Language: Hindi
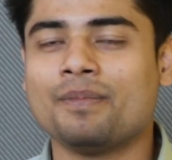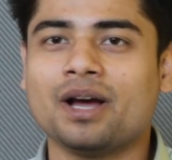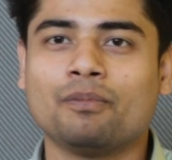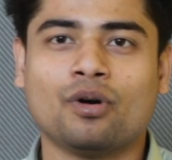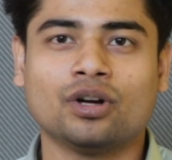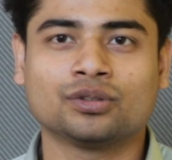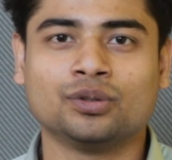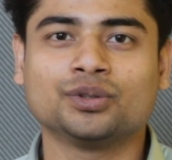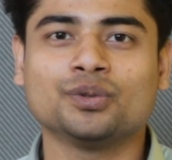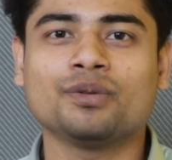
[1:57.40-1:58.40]
और मैं अब बहुत
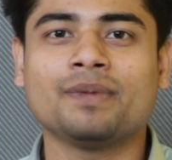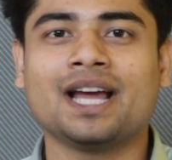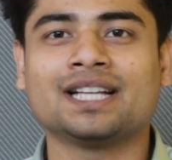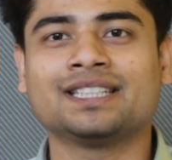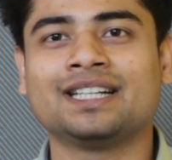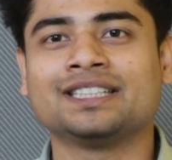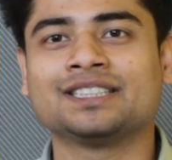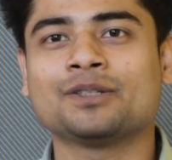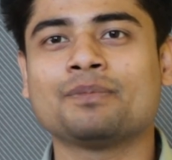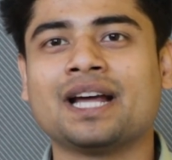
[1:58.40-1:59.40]
खुश हूँ कि मैं एज ए
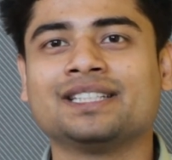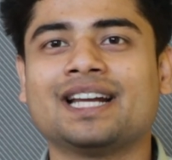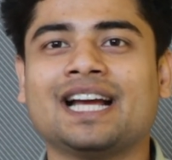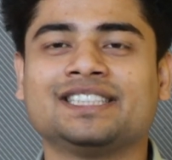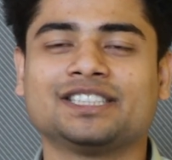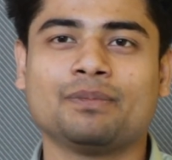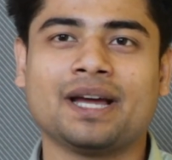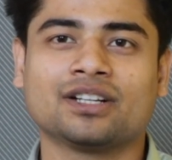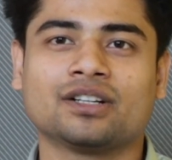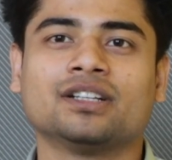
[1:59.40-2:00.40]
रिलेशनशिप मैनेजर आई
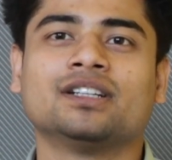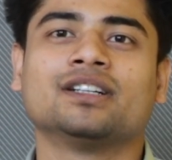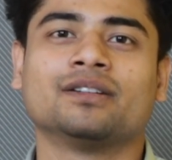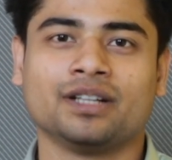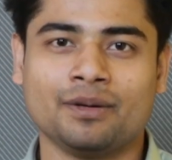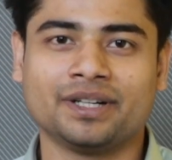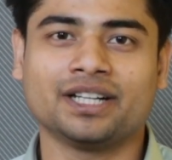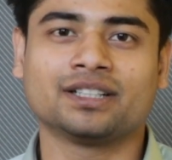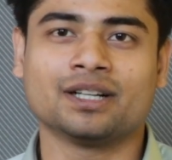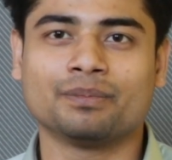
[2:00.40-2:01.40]
बैंक
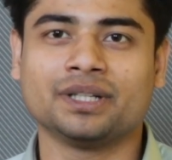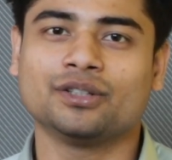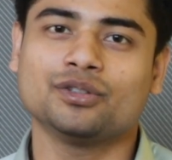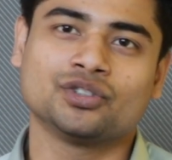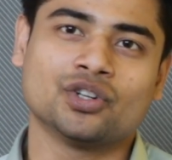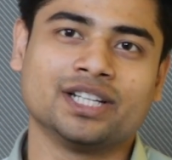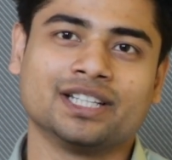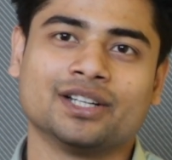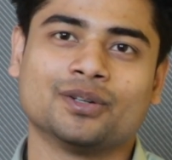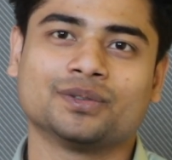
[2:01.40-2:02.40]
लिमिटेड कंपनी को ज्वाइन किया